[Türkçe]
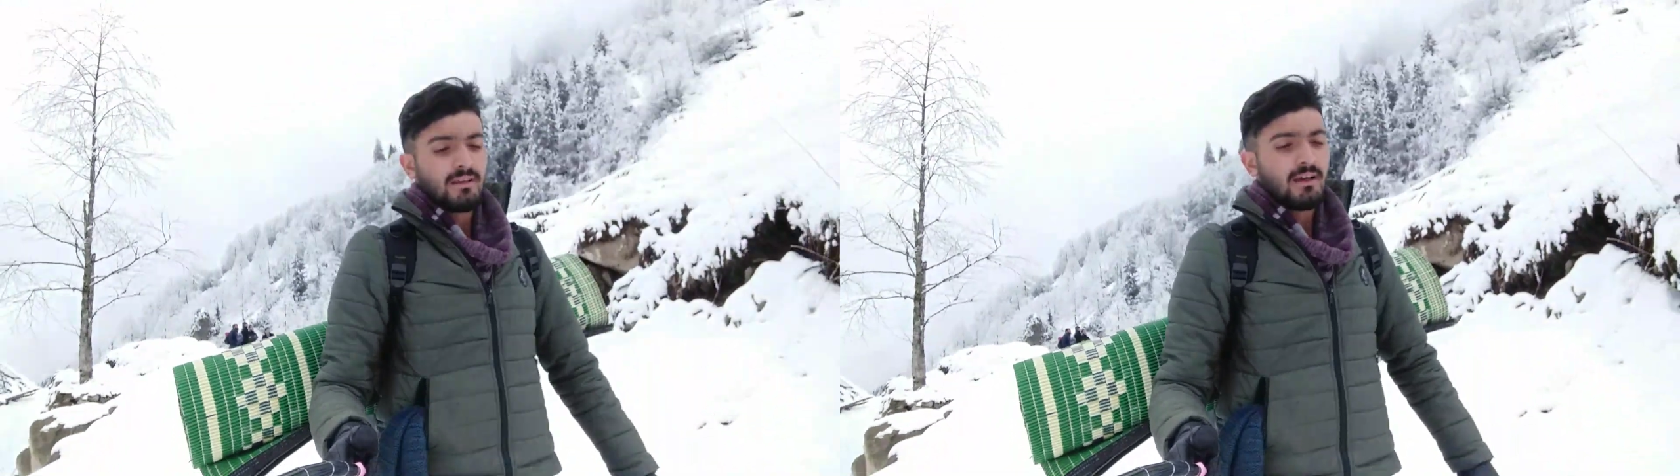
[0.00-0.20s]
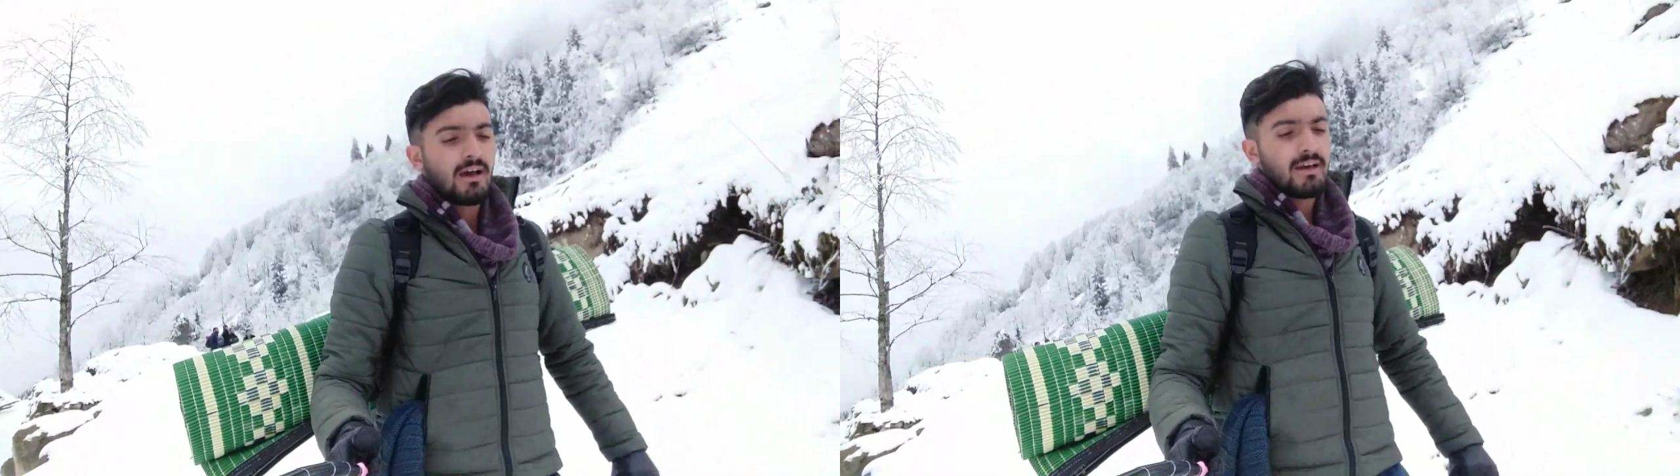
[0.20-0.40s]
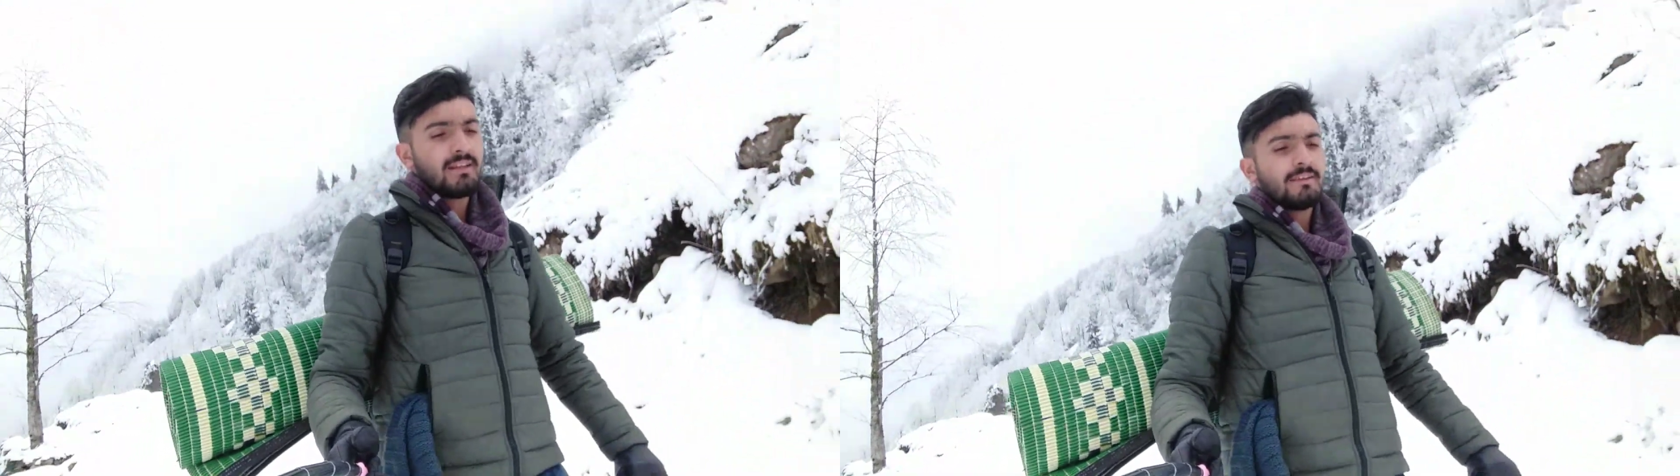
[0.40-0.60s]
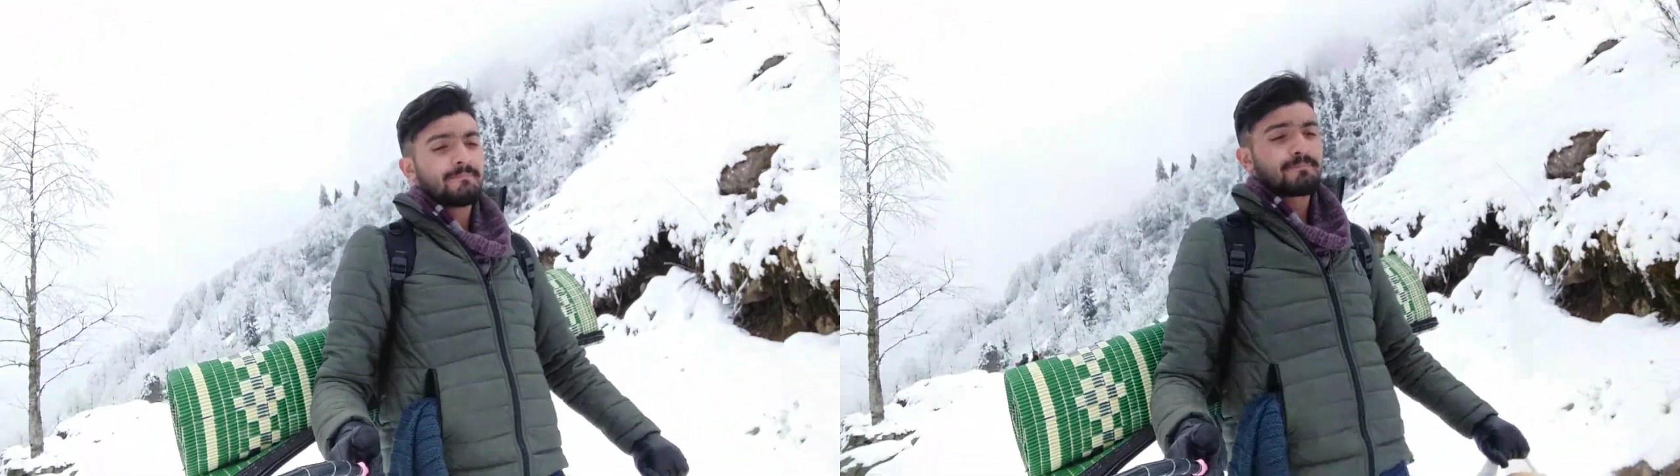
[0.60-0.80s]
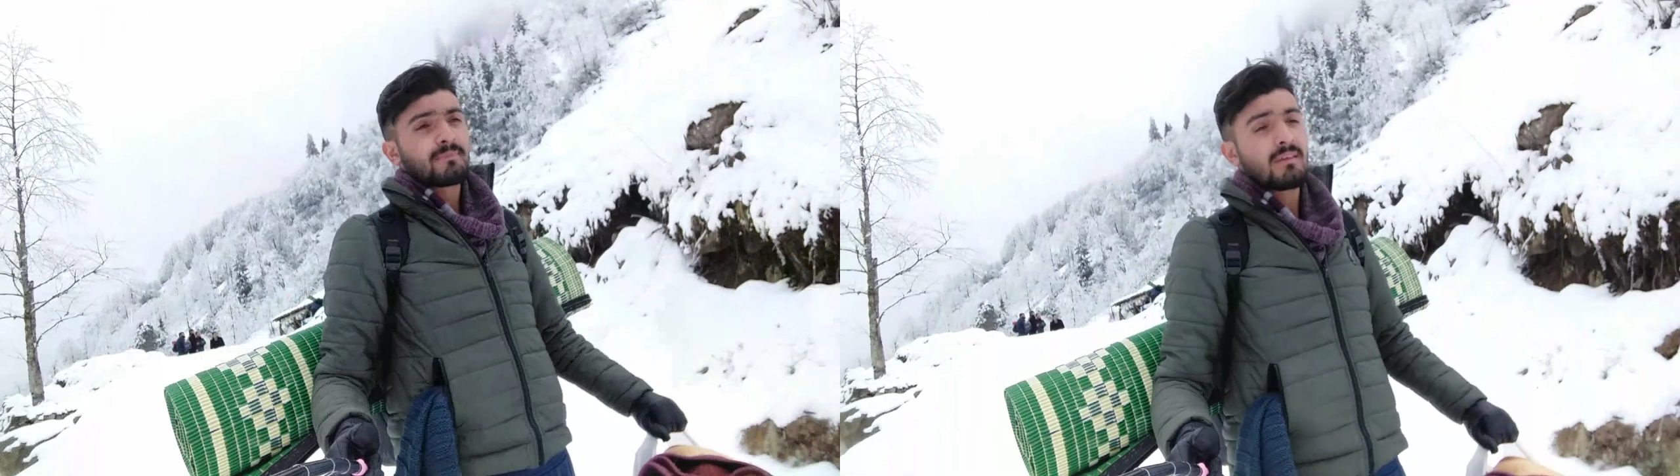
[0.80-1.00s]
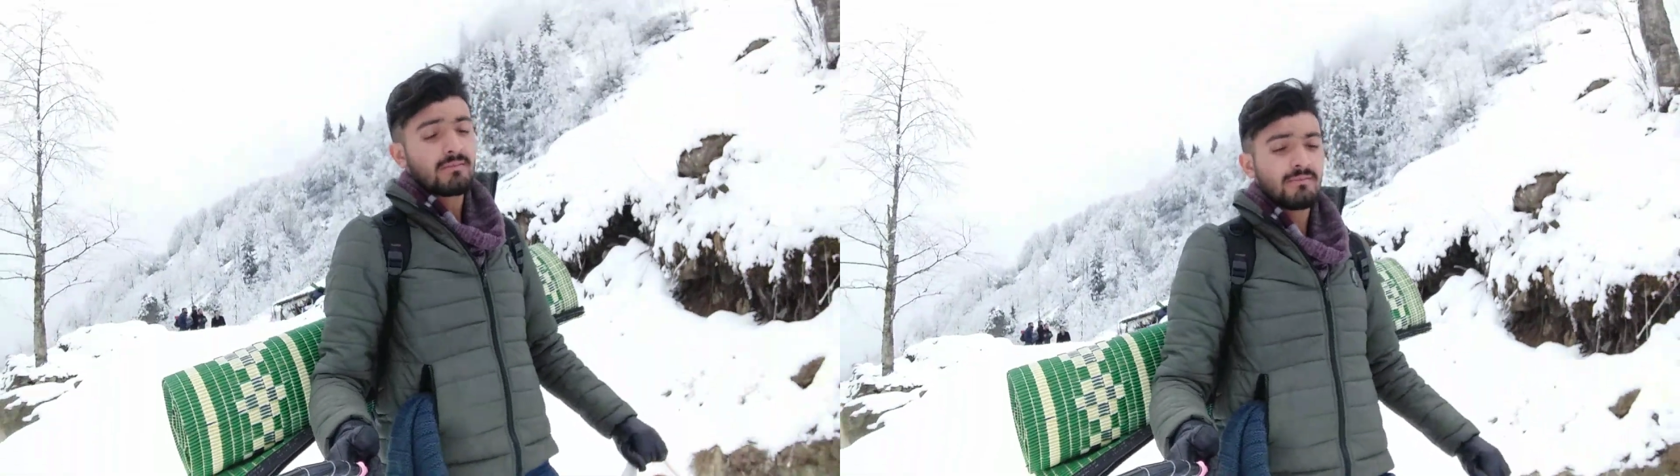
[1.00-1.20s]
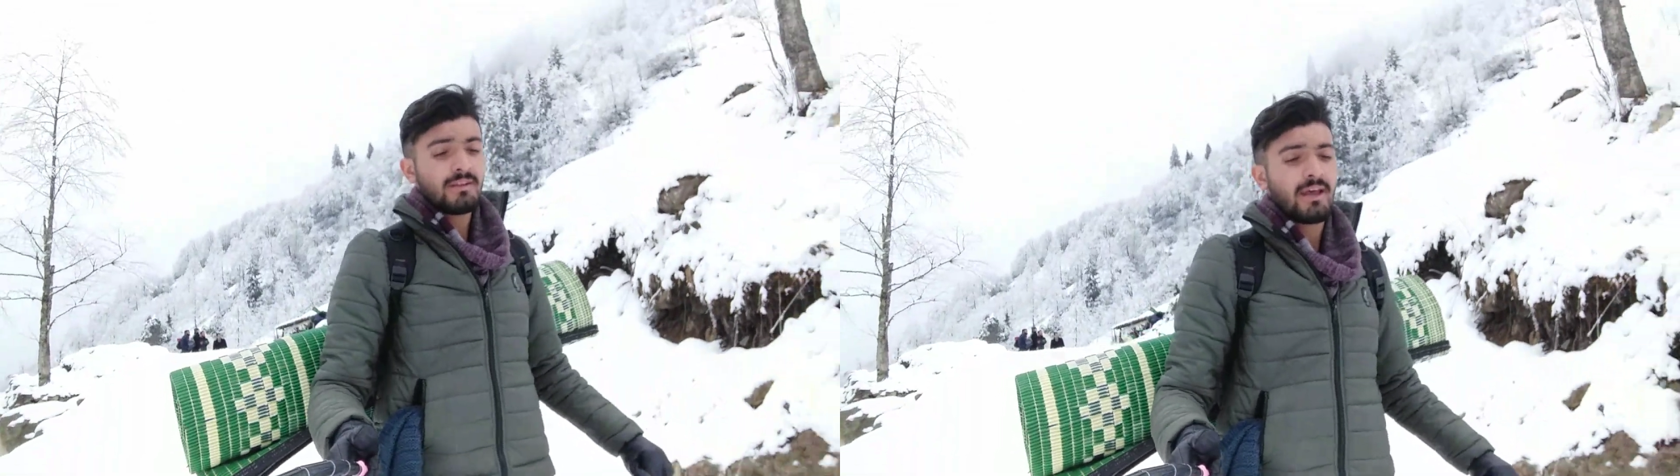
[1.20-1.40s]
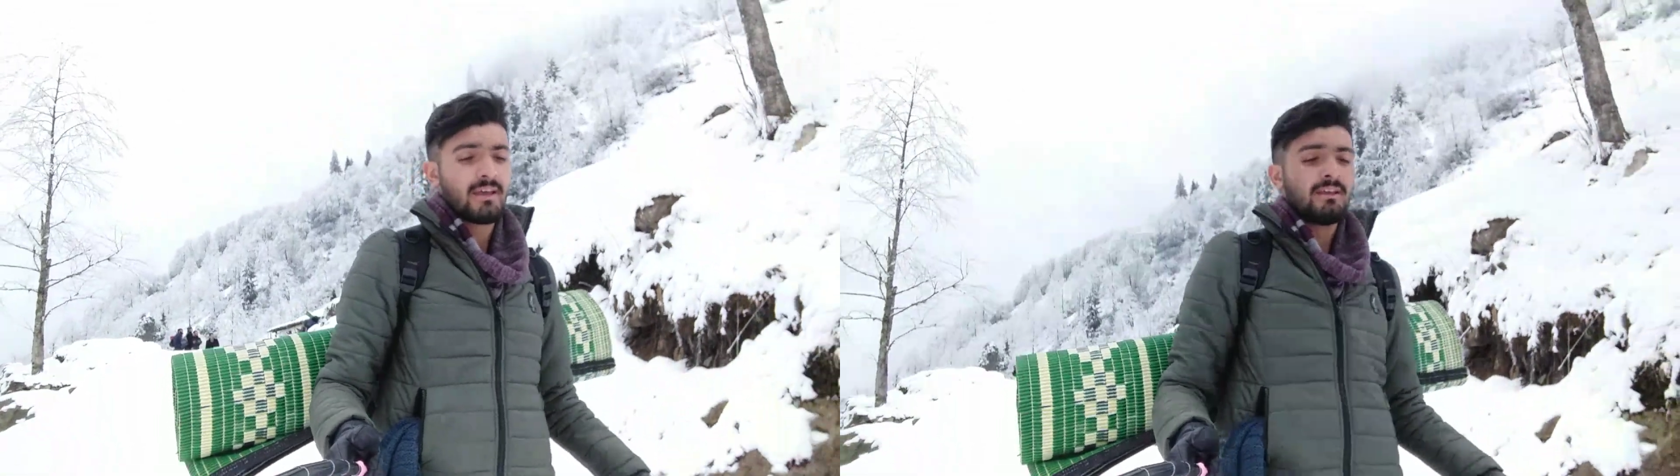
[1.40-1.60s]
Hani sizi
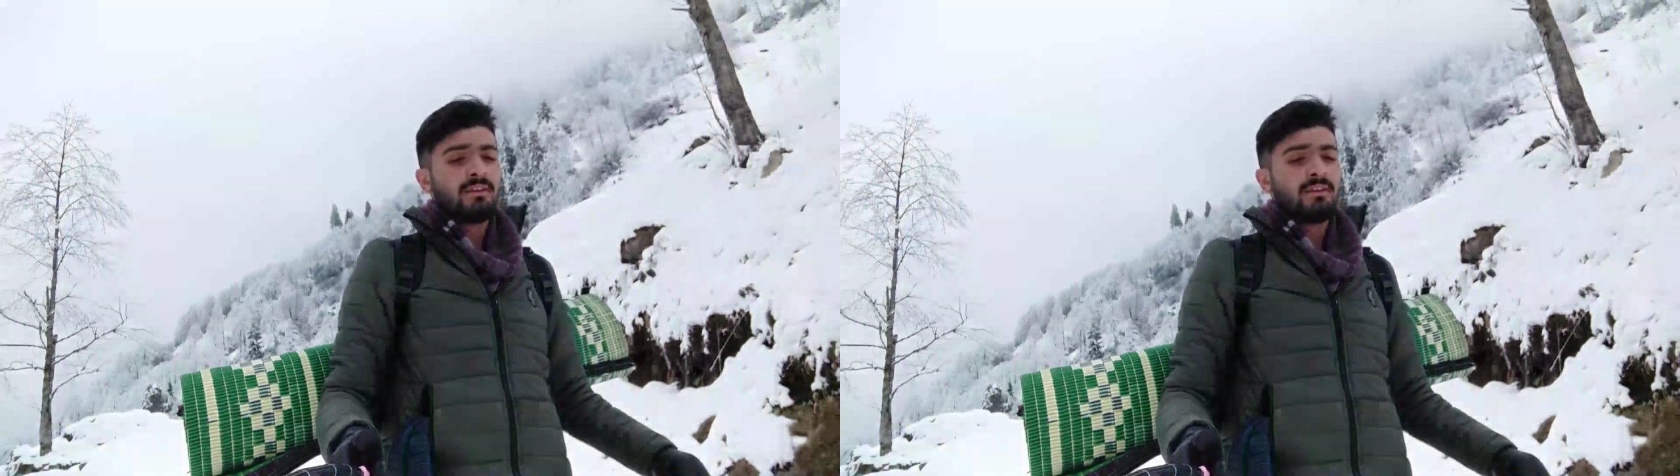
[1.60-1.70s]
de